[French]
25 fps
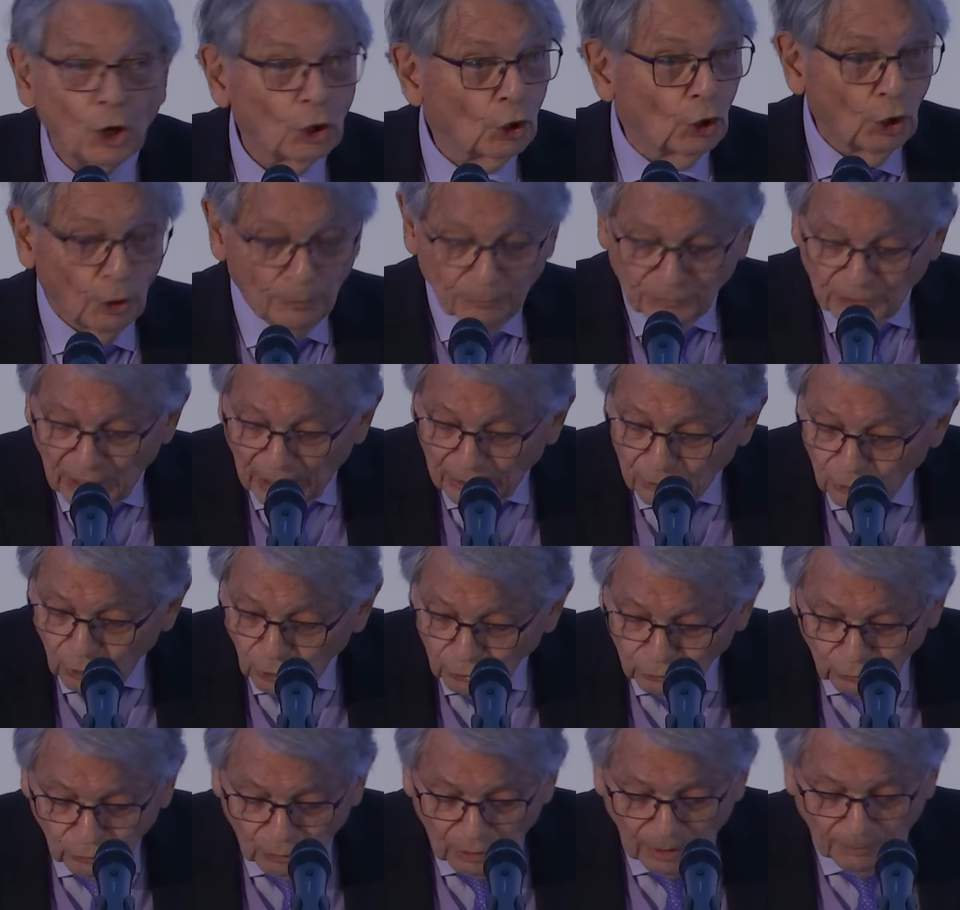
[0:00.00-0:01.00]
comme
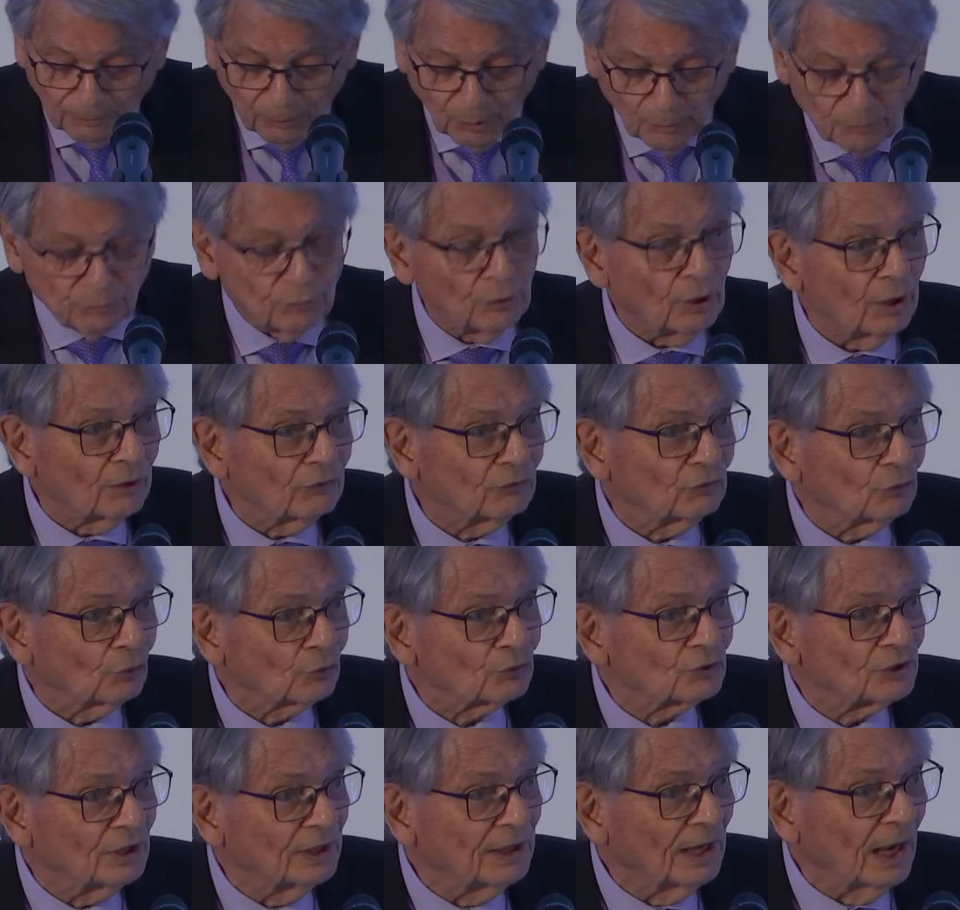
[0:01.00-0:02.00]
d'ailleurs de la
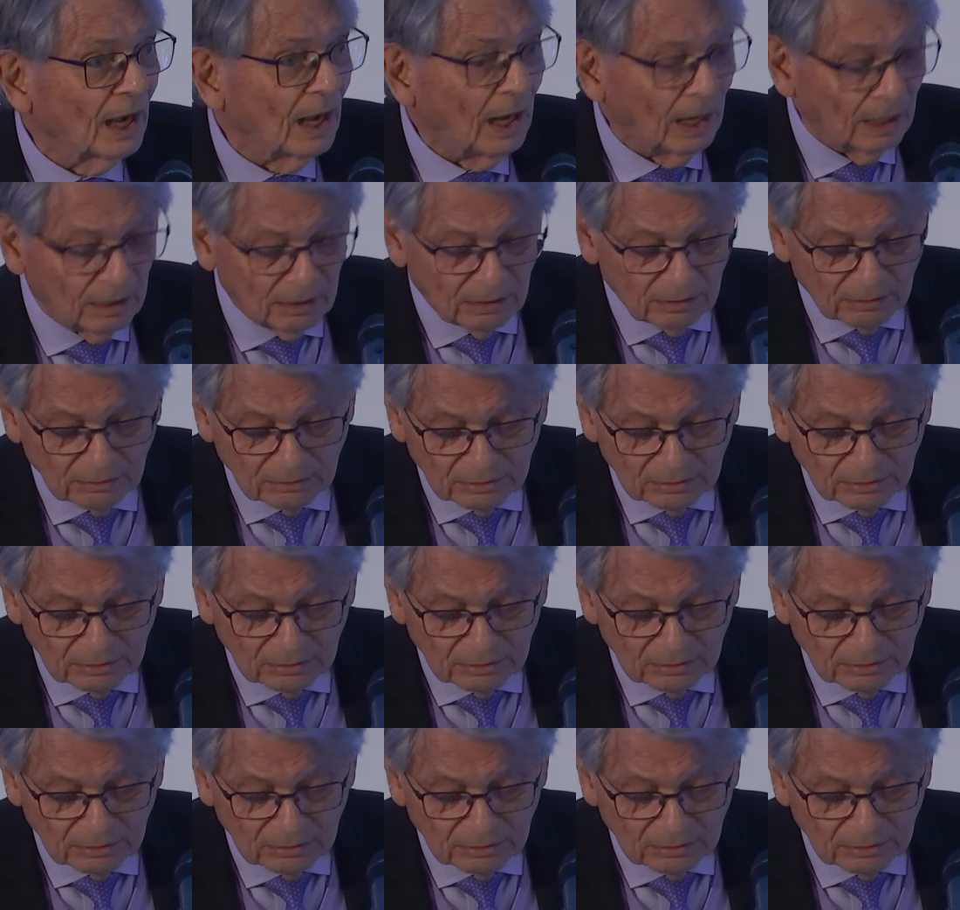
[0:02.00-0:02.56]
population générale.